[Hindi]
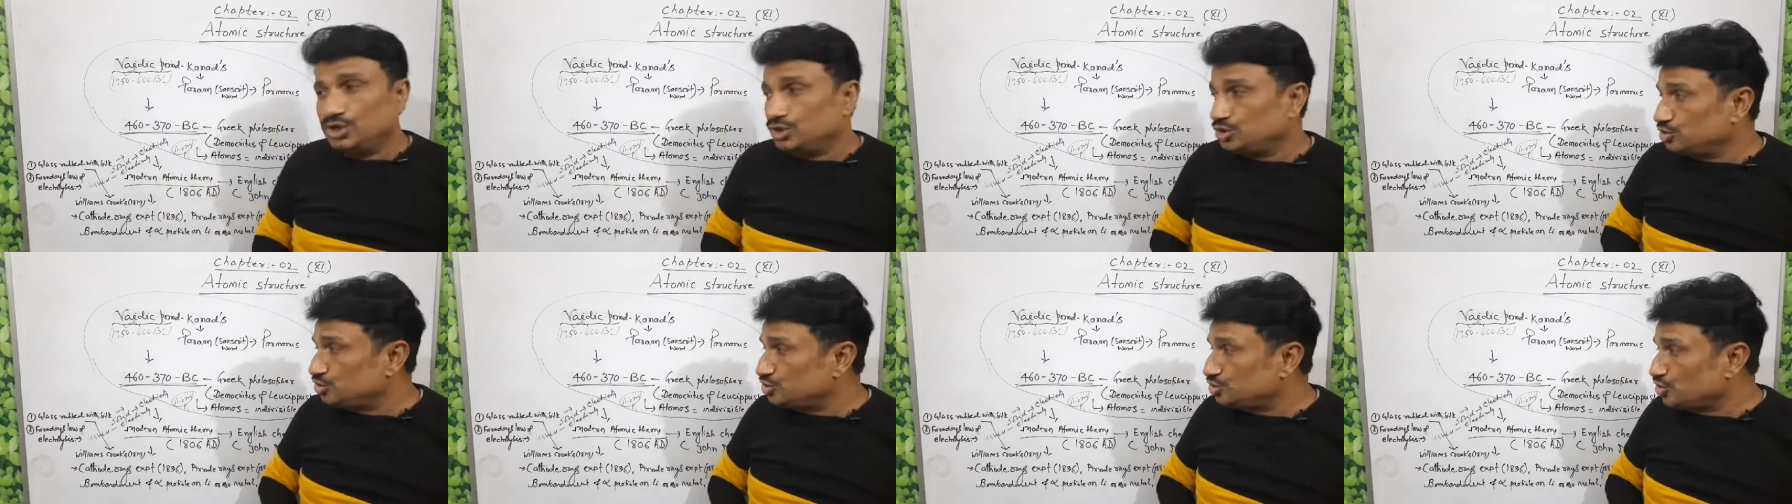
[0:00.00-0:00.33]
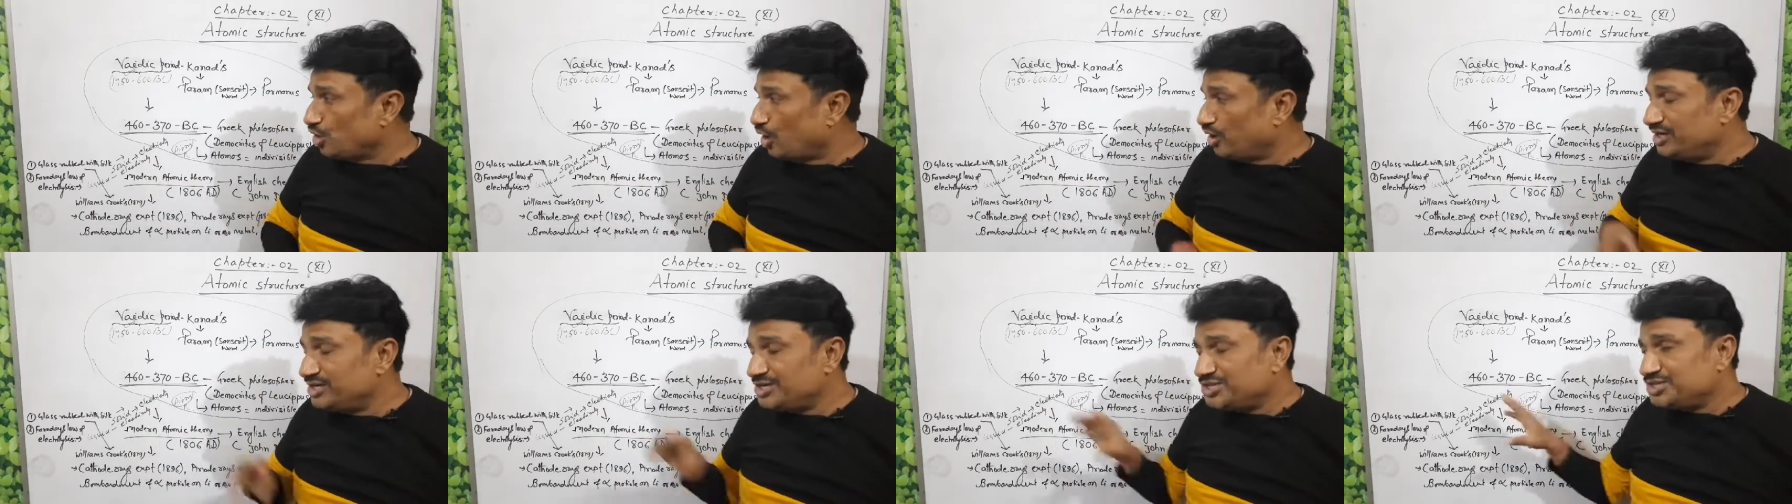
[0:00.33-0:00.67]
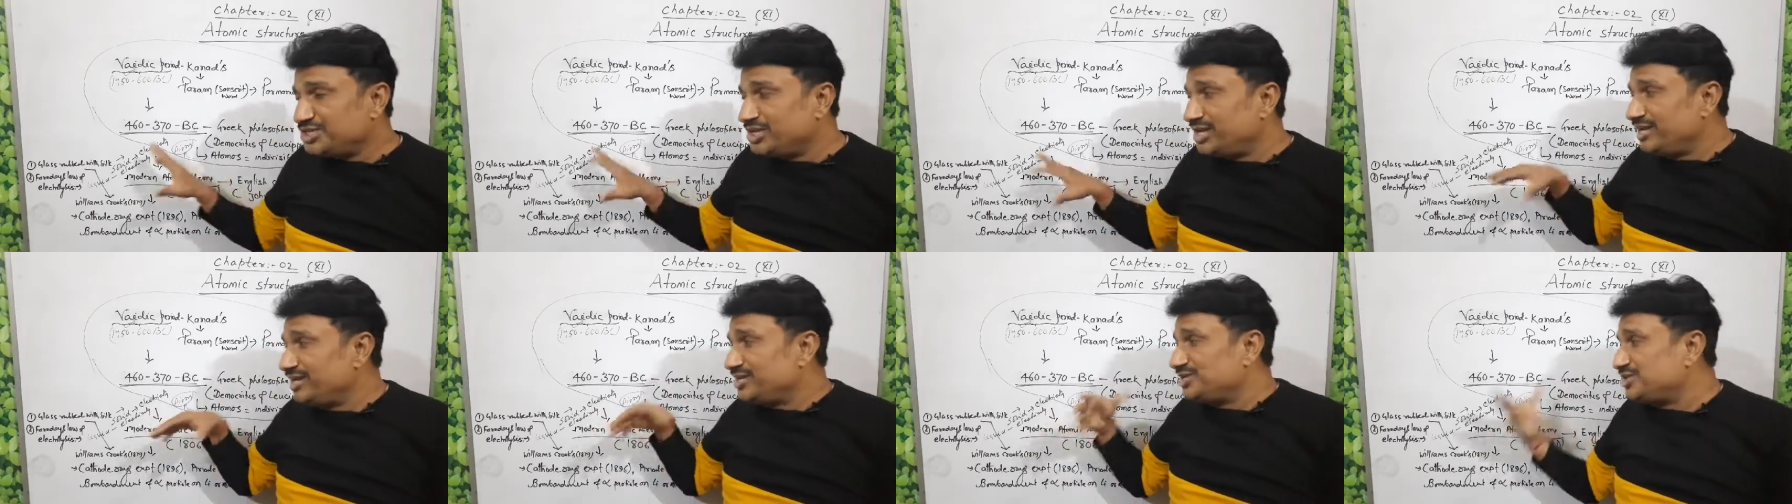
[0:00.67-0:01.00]
तो सॉलिड
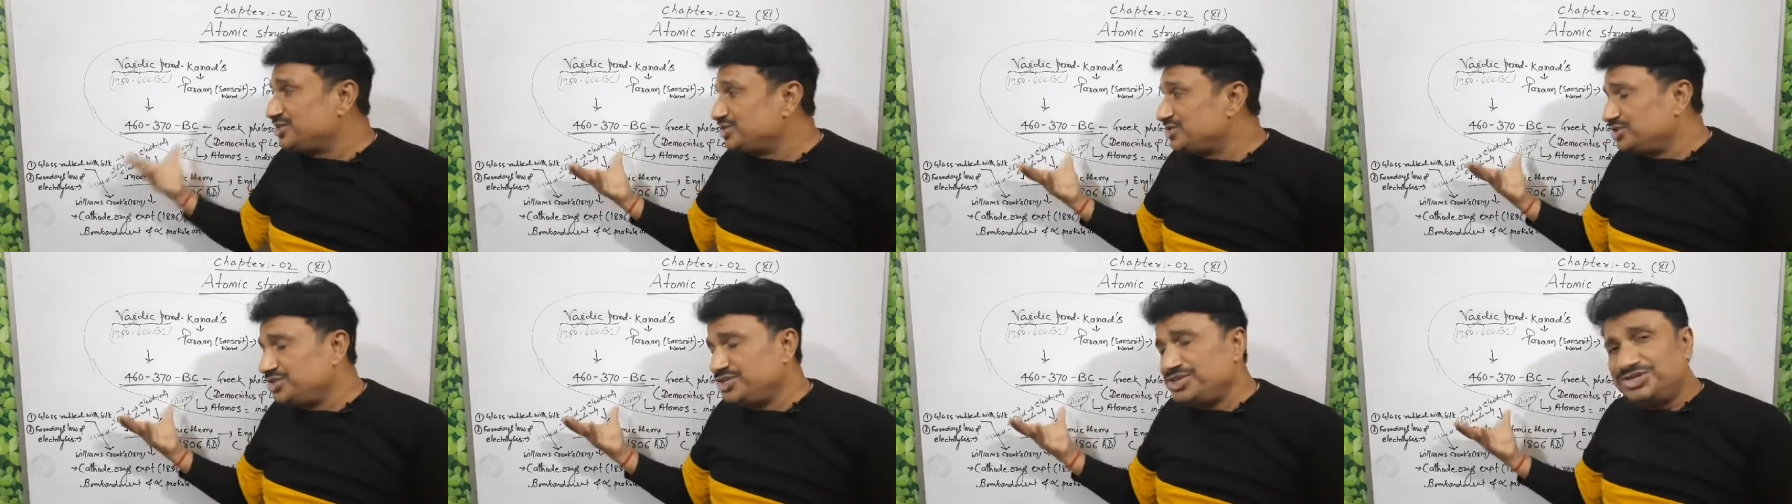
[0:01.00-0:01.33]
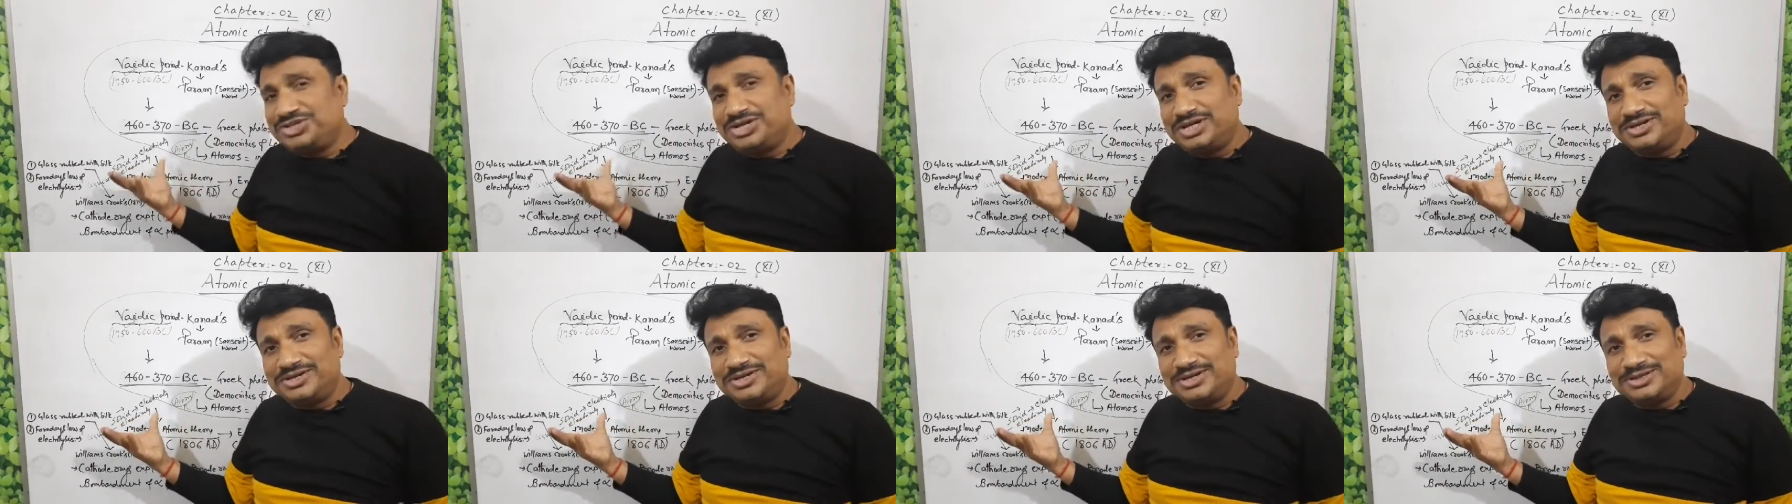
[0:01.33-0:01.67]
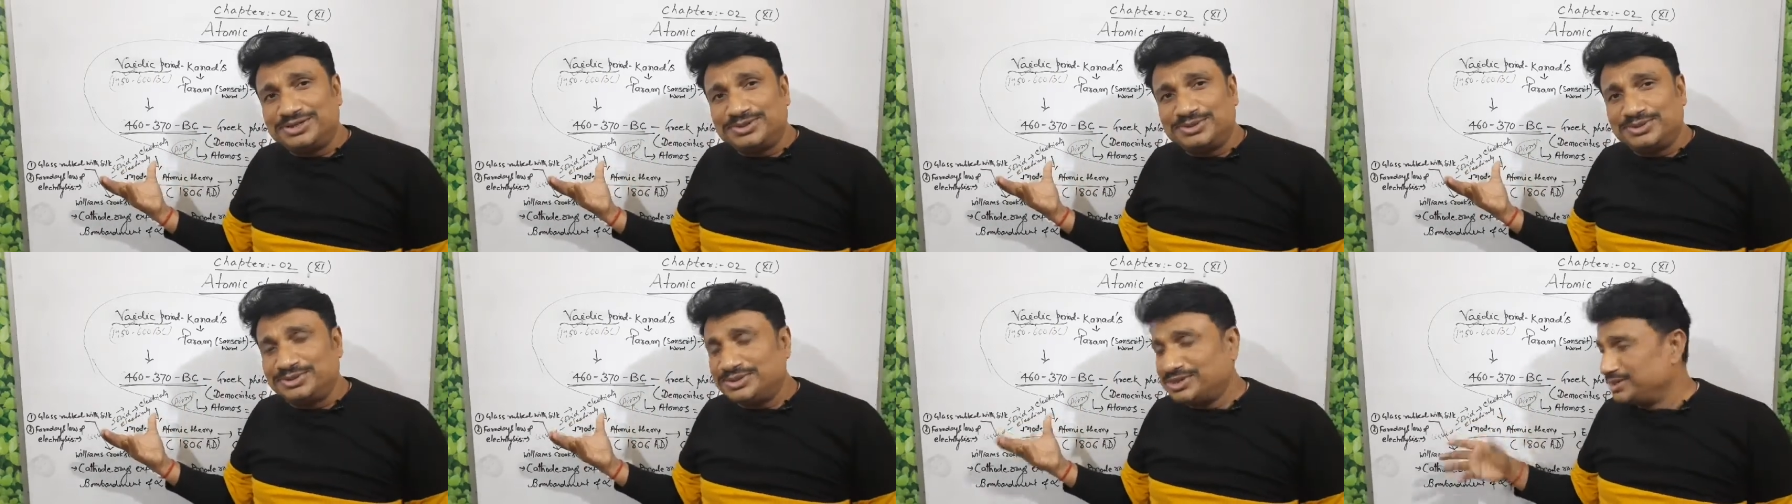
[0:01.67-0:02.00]
से इलेक्ट्रिसिटी
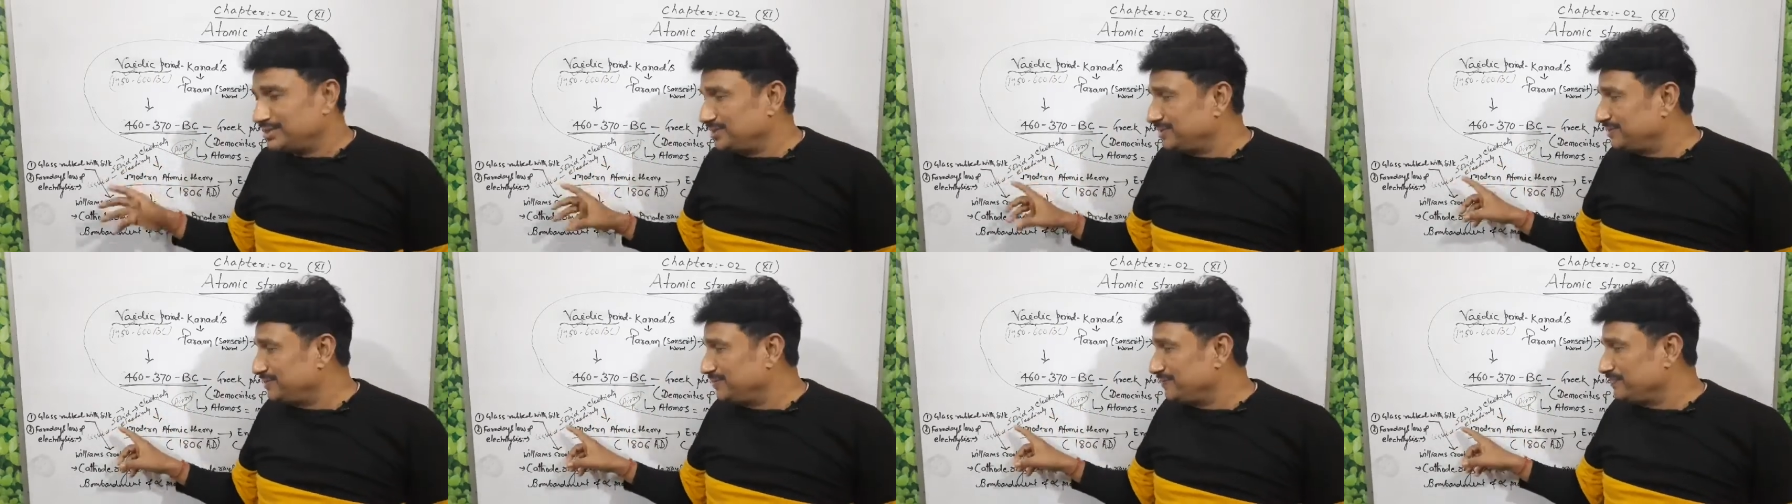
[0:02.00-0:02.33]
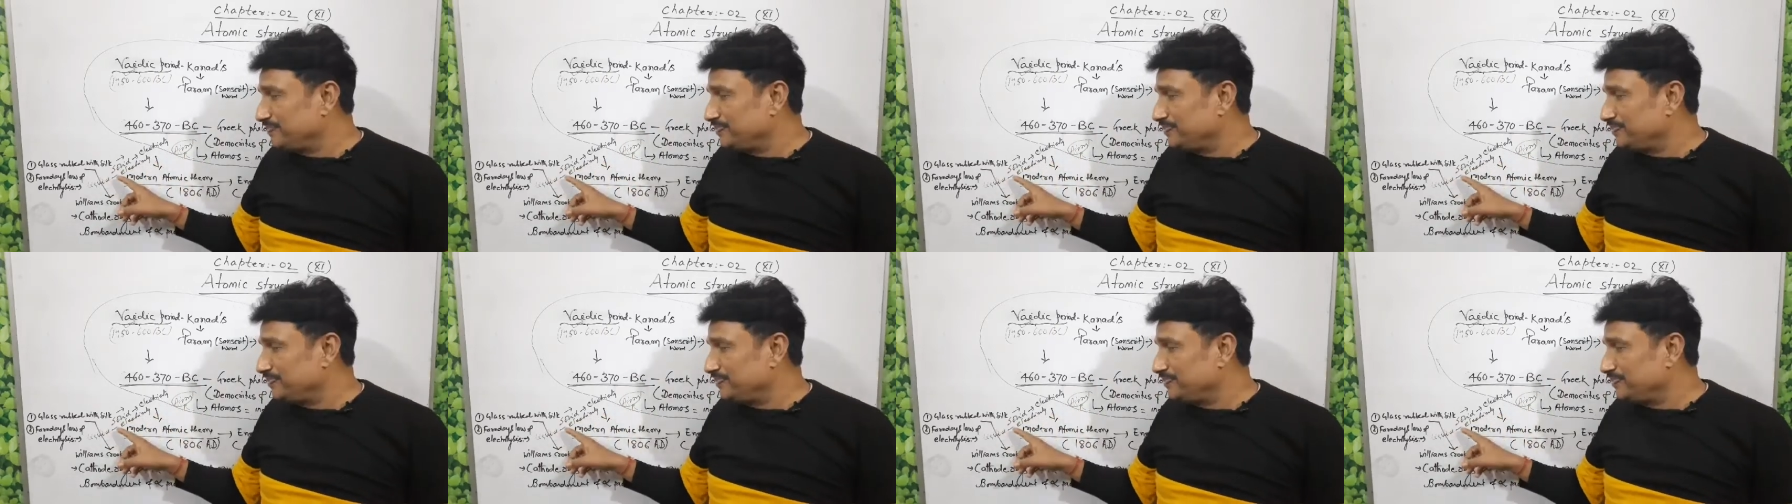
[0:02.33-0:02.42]
जेनरेट होता है